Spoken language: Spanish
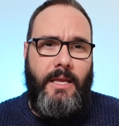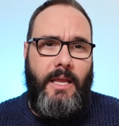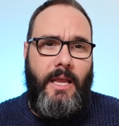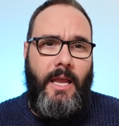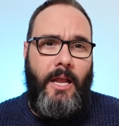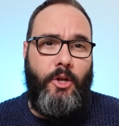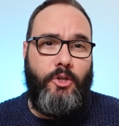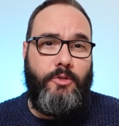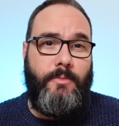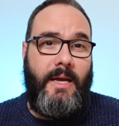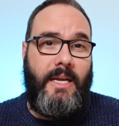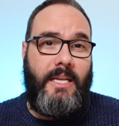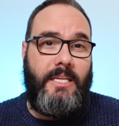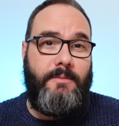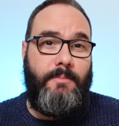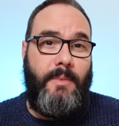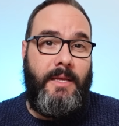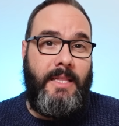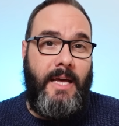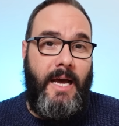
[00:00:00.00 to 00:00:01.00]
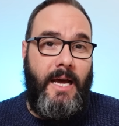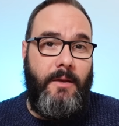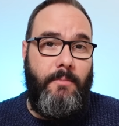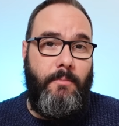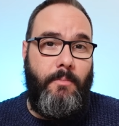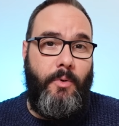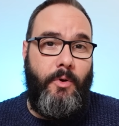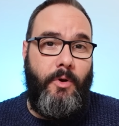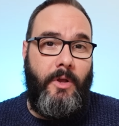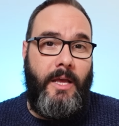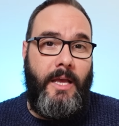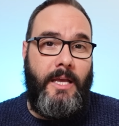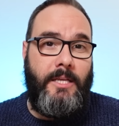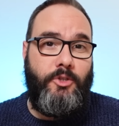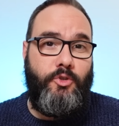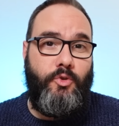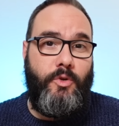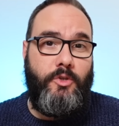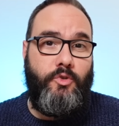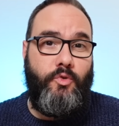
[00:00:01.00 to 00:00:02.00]
y los va a respetar porque
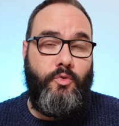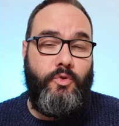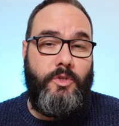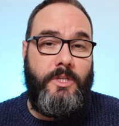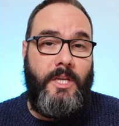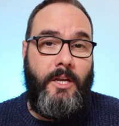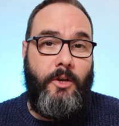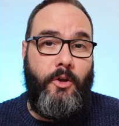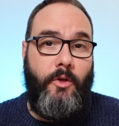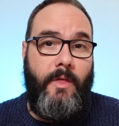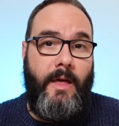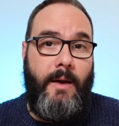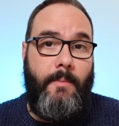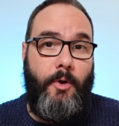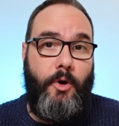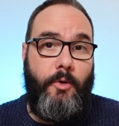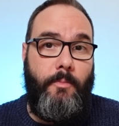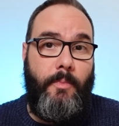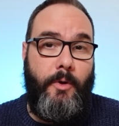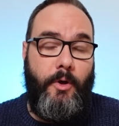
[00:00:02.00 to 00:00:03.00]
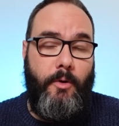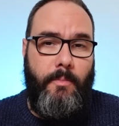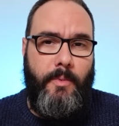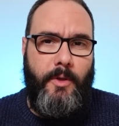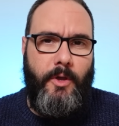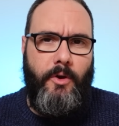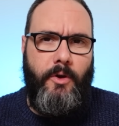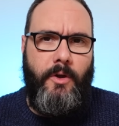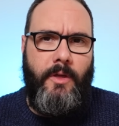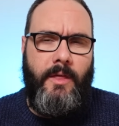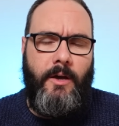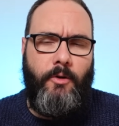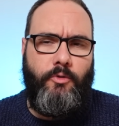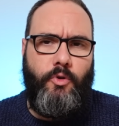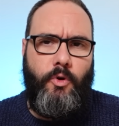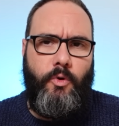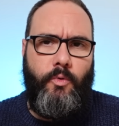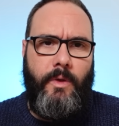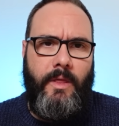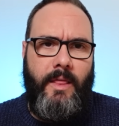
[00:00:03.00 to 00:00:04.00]
eso es un signo de amor propio y de
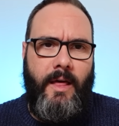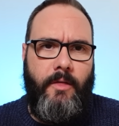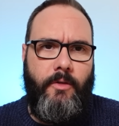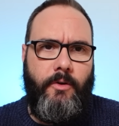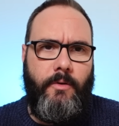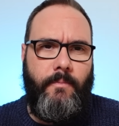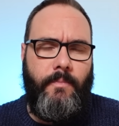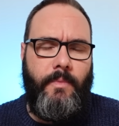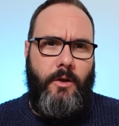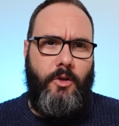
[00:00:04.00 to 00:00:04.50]
autocuidado.